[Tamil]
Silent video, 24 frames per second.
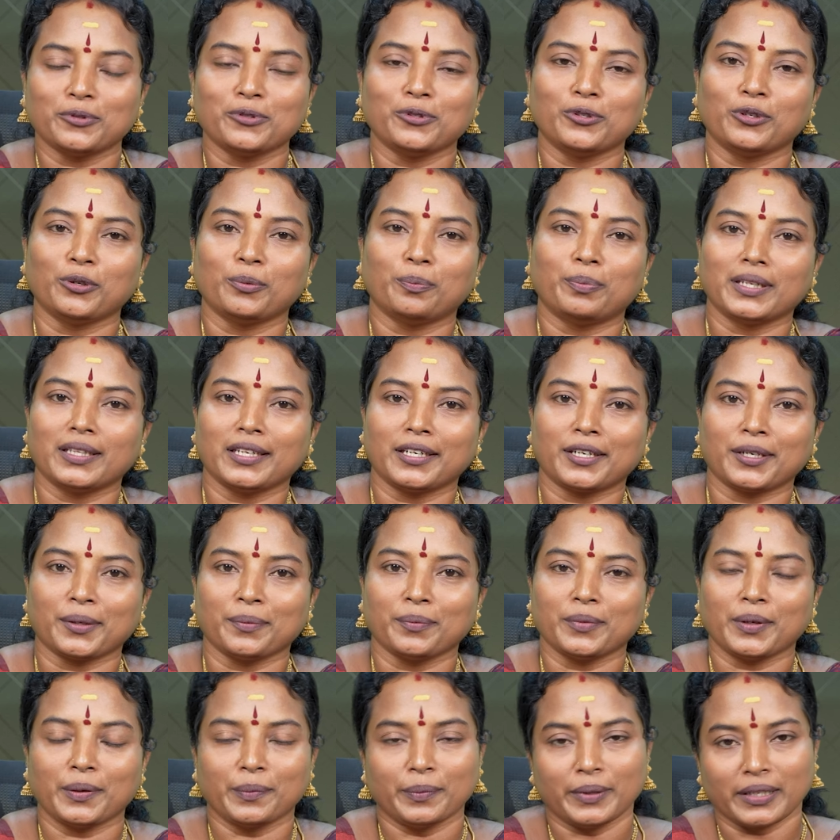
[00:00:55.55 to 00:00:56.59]
ஒரு
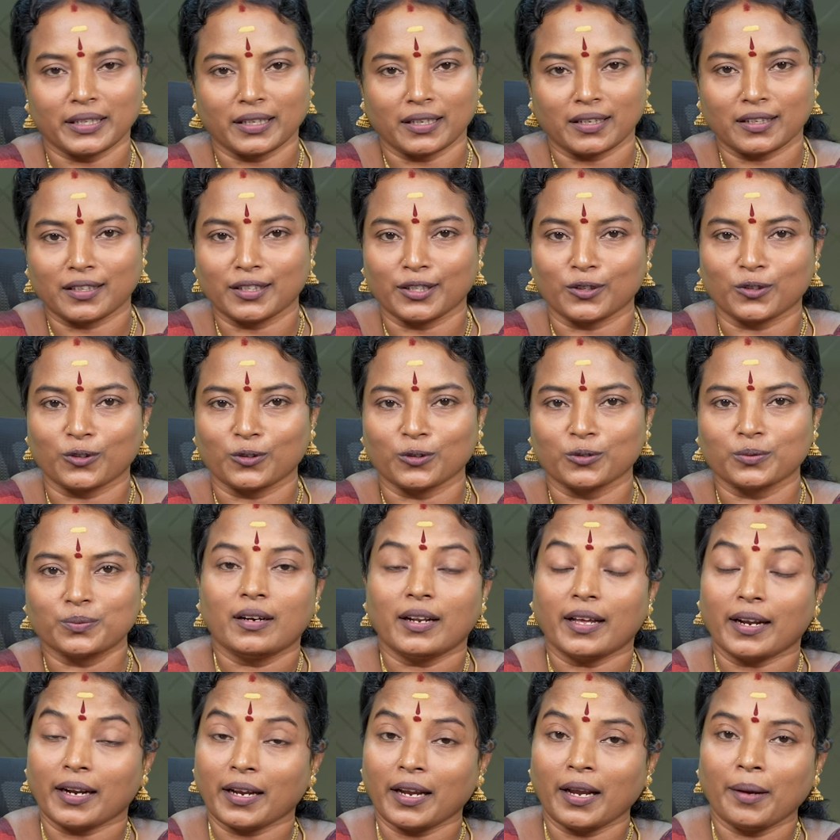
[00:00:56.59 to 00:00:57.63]
பதட்டம் அப்படிங்கிறது இருக்கும்
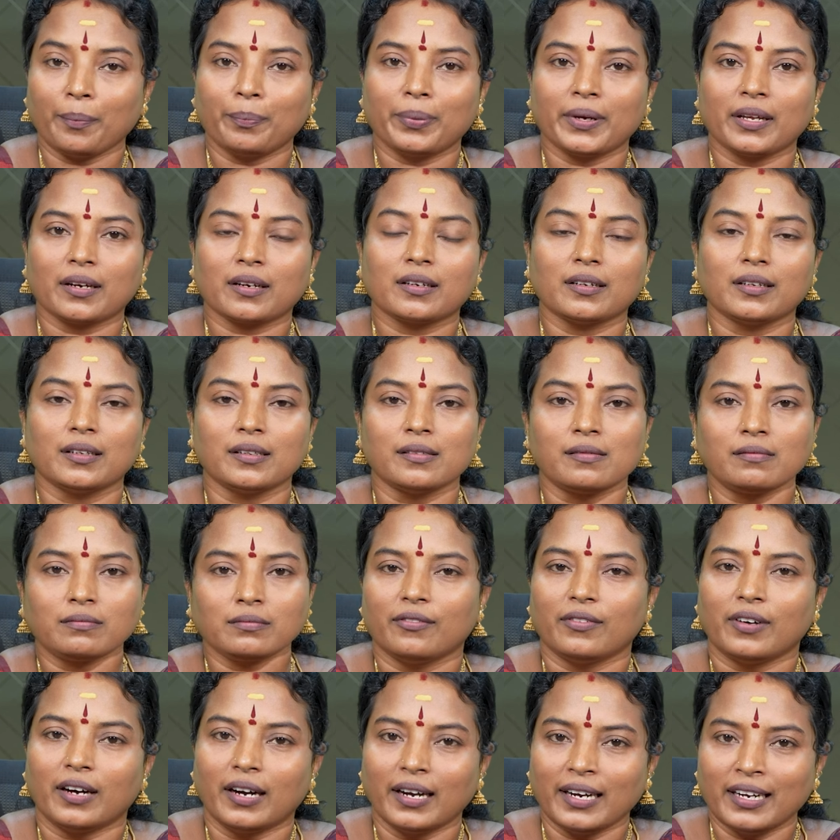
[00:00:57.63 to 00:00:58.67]
நிறைய பேருக்கு
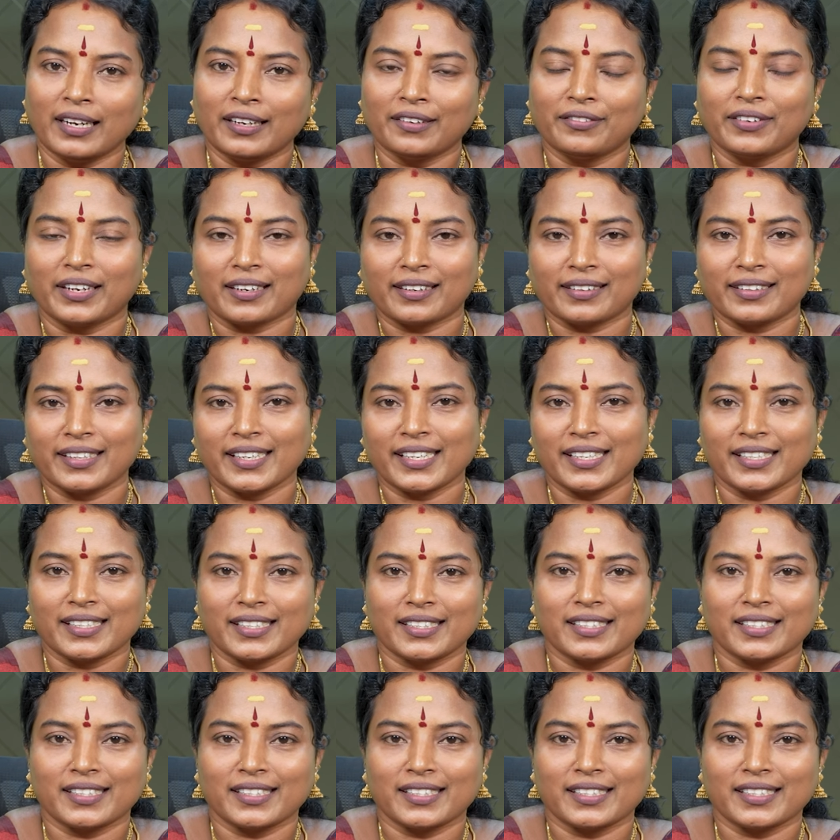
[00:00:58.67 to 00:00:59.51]
வாயில் வர்றதே